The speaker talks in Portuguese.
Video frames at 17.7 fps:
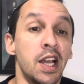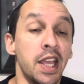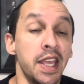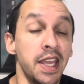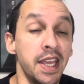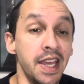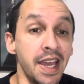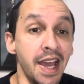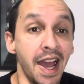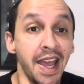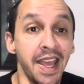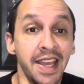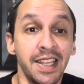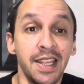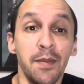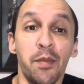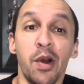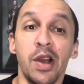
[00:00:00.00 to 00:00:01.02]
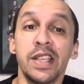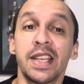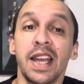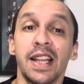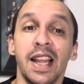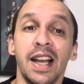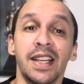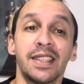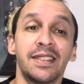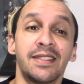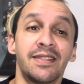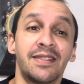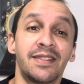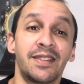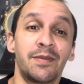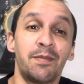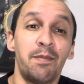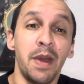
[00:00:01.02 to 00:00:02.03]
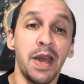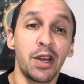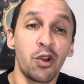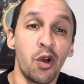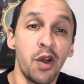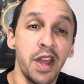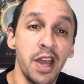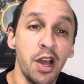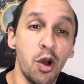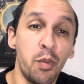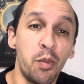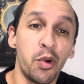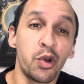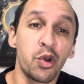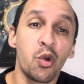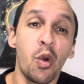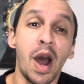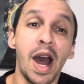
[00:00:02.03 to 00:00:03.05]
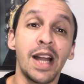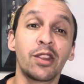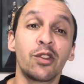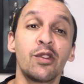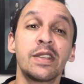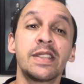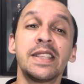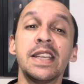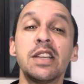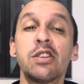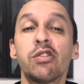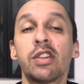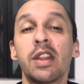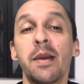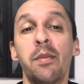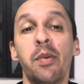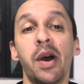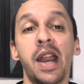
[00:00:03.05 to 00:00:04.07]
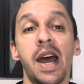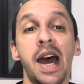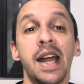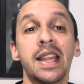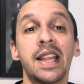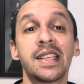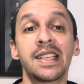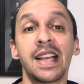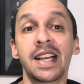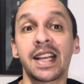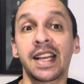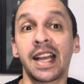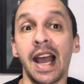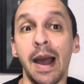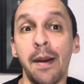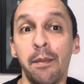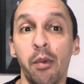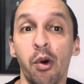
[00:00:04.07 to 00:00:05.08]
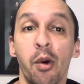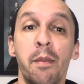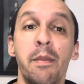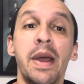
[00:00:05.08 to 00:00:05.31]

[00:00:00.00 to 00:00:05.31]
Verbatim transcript: E aí, depois ela percorreu por 4, 5 temporadas, acabou.